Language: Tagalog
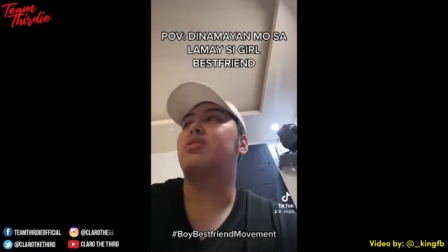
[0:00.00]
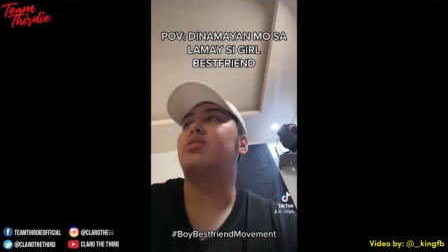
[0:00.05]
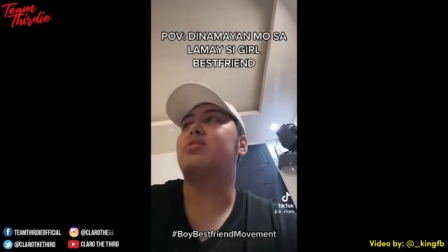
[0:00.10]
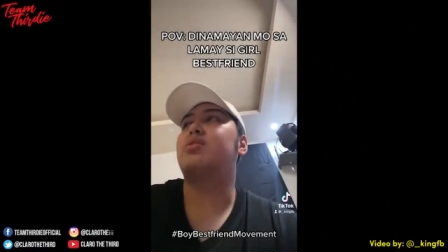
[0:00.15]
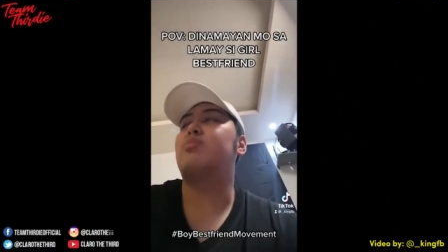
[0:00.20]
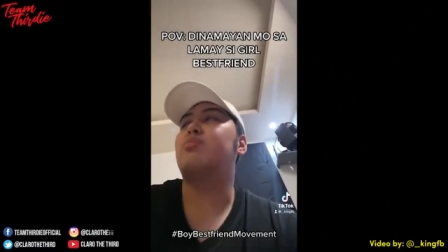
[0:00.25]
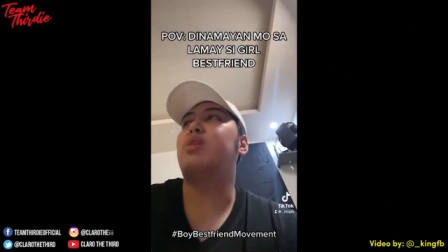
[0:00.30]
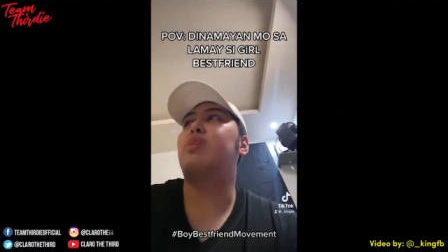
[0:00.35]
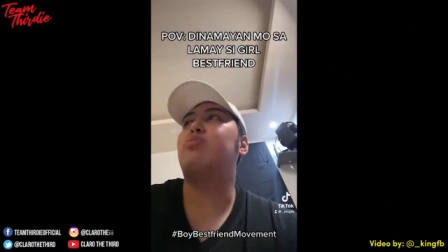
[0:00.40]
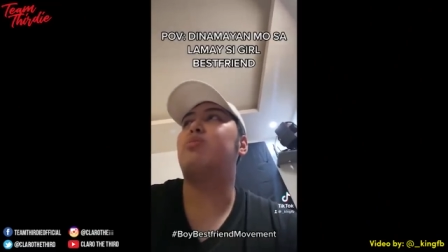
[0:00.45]

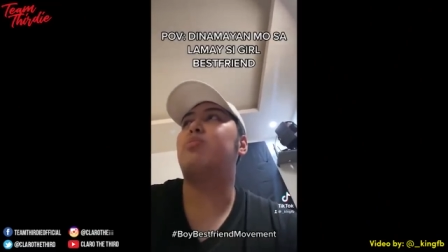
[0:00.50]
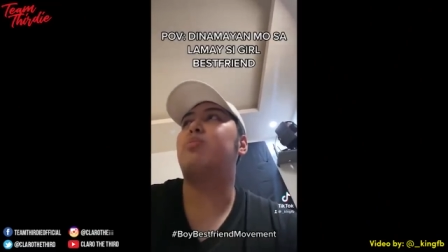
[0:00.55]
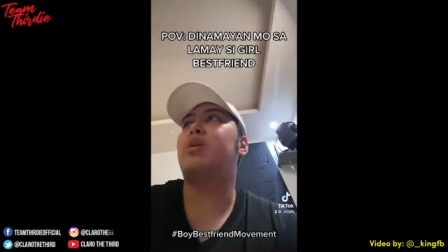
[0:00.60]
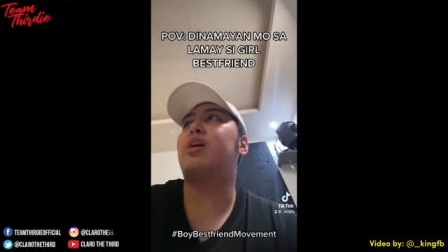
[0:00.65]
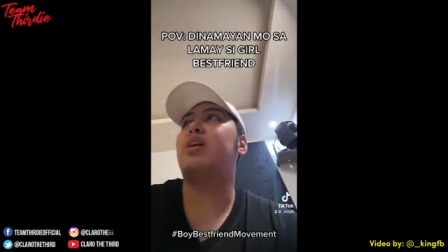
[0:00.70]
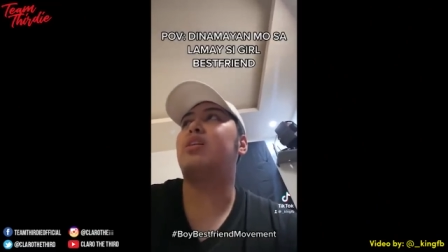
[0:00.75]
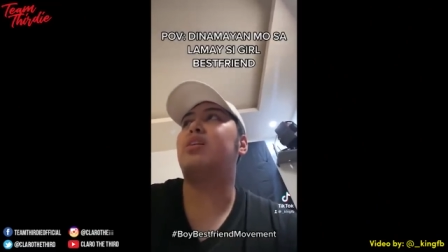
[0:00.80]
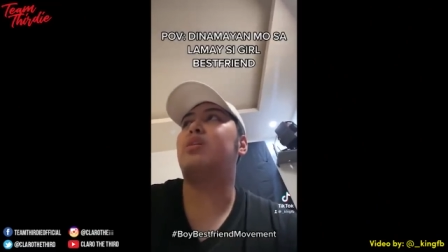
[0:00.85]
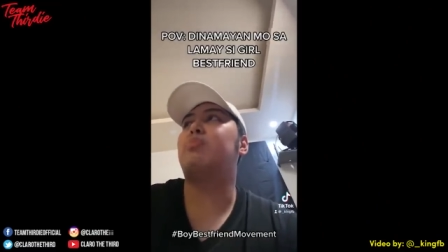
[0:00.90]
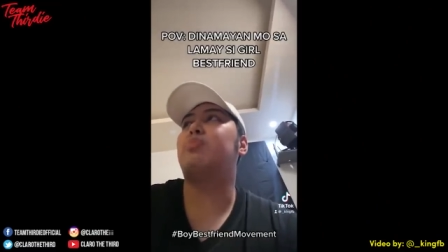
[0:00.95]
Sabihan mo
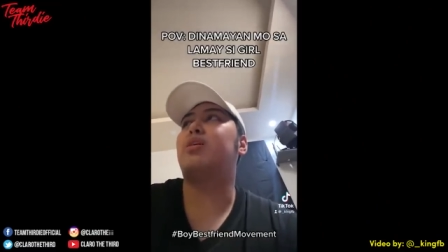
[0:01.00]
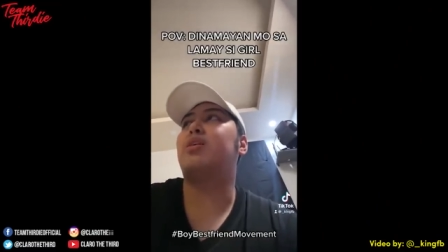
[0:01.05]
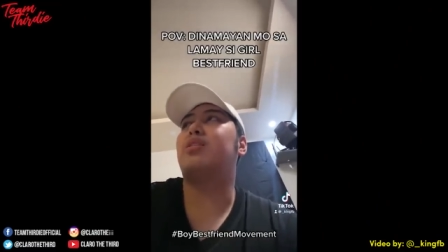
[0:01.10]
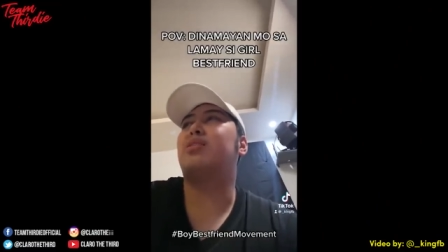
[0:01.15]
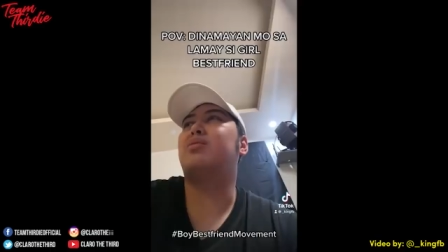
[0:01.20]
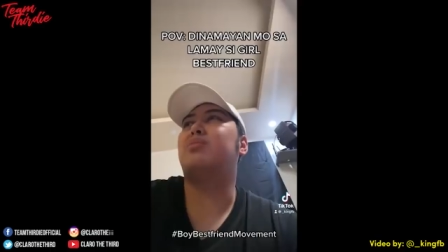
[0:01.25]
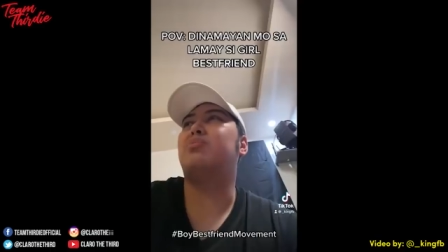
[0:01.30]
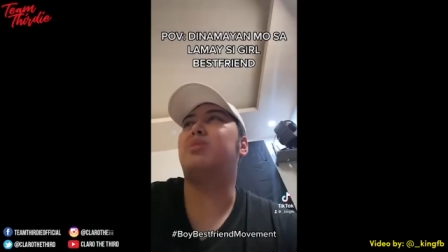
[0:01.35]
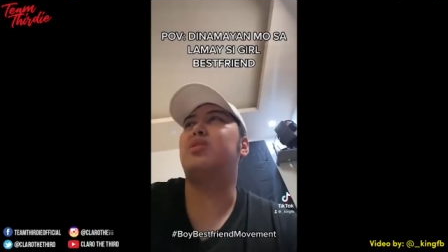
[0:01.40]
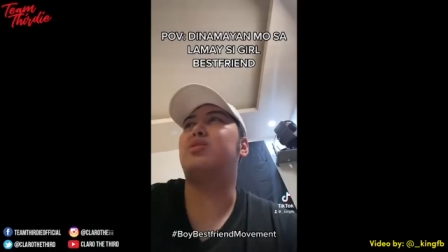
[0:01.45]
parati pag
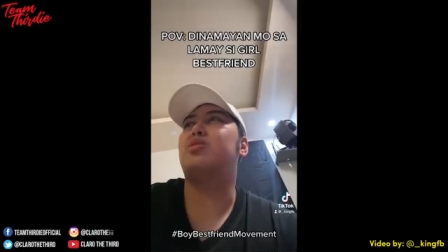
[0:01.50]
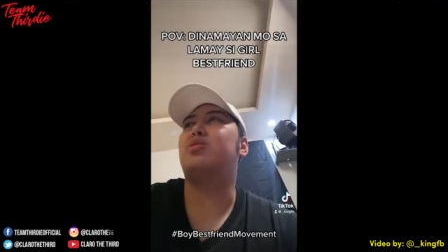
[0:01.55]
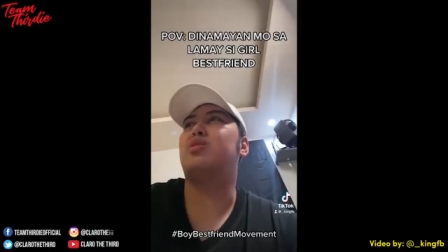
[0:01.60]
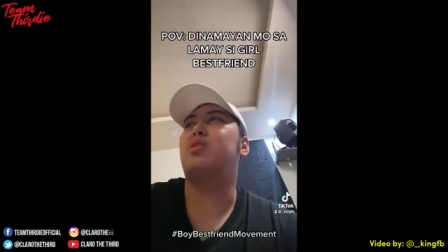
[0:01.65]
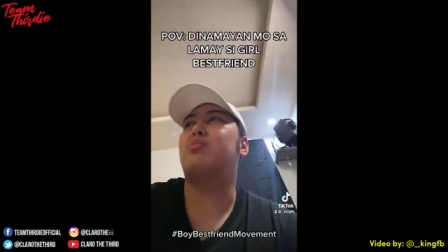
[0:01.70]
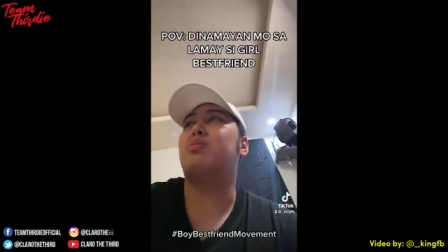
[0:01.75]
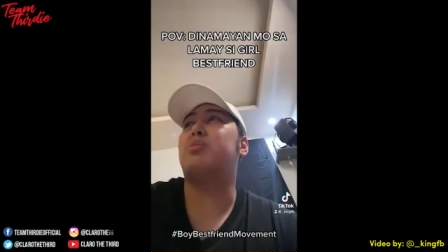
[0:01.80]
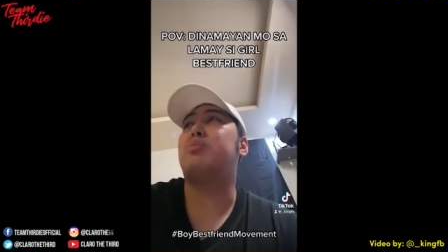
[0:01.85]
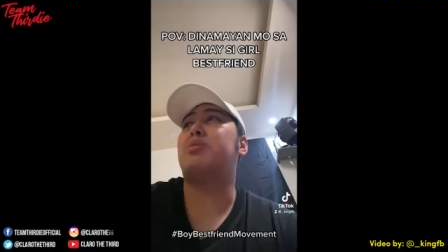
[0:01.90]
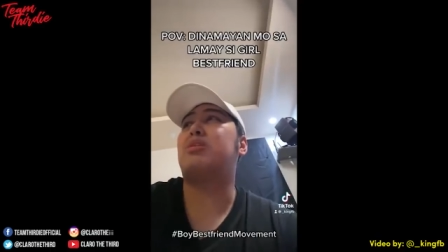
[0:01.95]
medyo
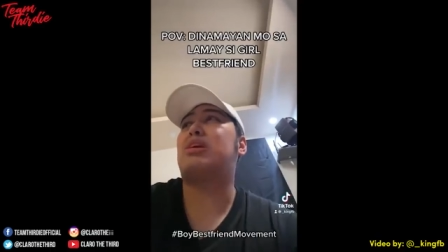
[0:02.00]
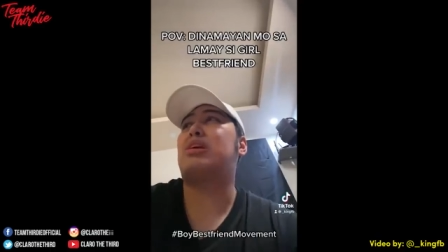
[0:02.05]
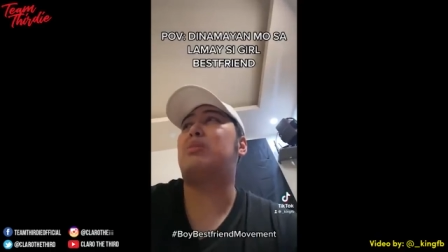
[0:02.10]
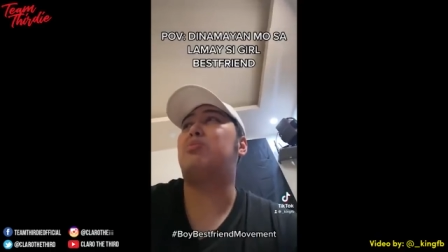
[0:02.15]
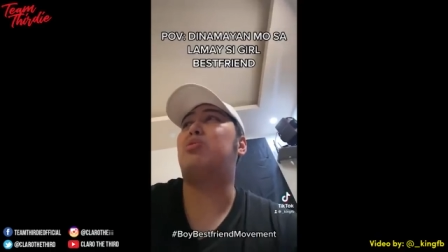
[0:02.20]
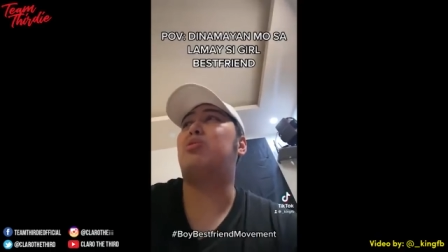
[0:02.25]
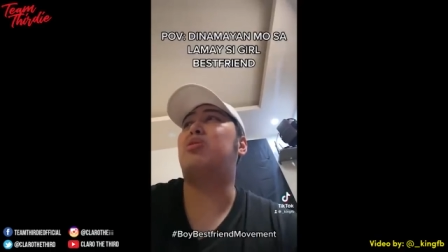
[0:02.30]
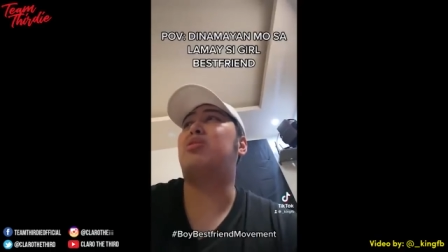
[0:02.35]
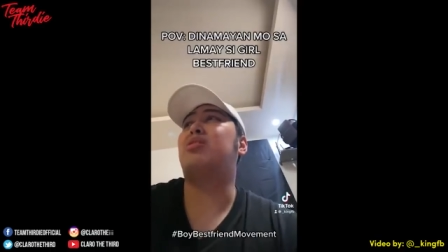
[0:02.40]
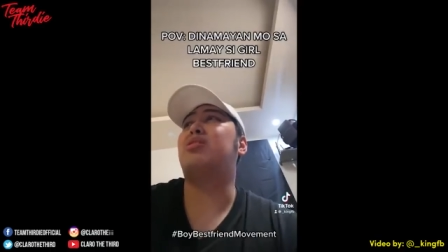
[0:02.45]

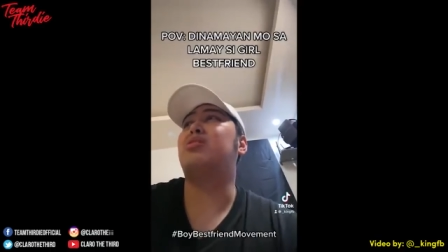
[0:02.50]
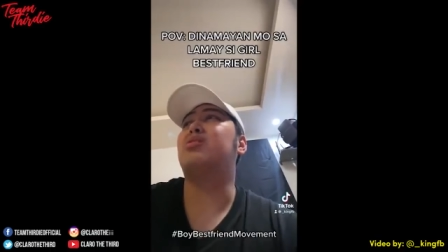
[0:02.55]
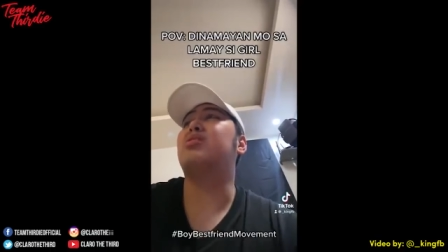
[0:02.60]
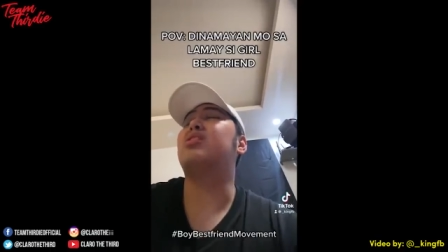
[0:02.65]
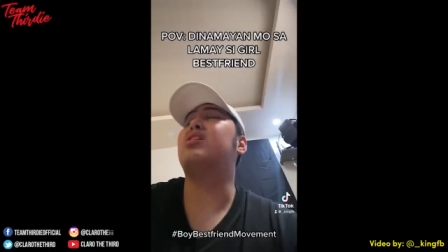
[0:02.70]
napapatrabol ka, no?